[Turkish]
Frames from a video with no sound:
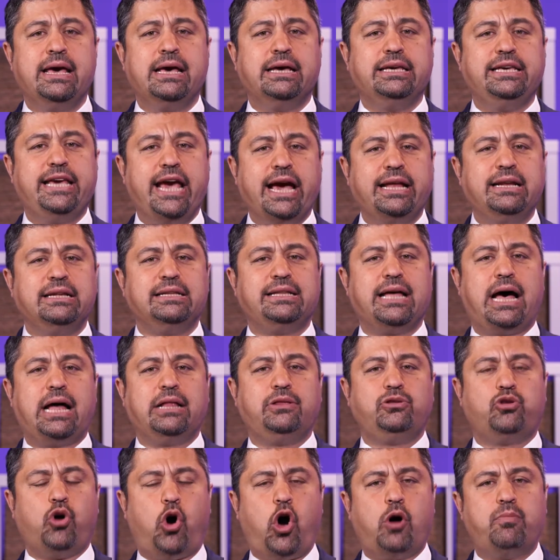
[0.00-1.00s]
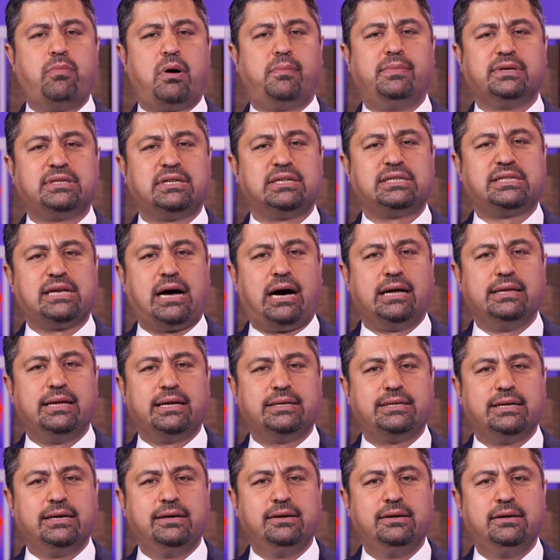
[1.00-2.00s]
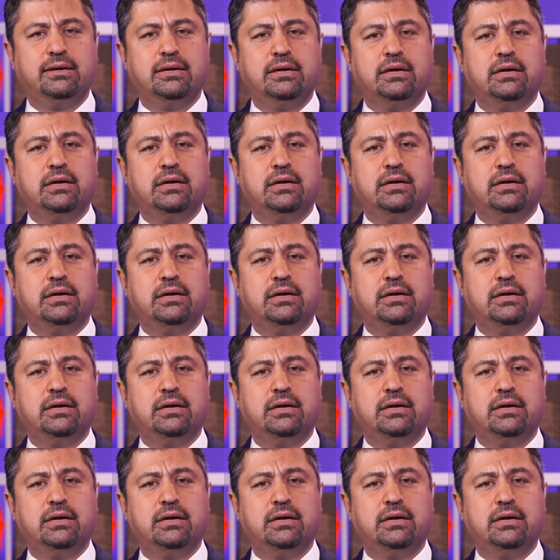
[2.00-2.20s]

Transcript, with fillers: yeniden doğmamızı sağladı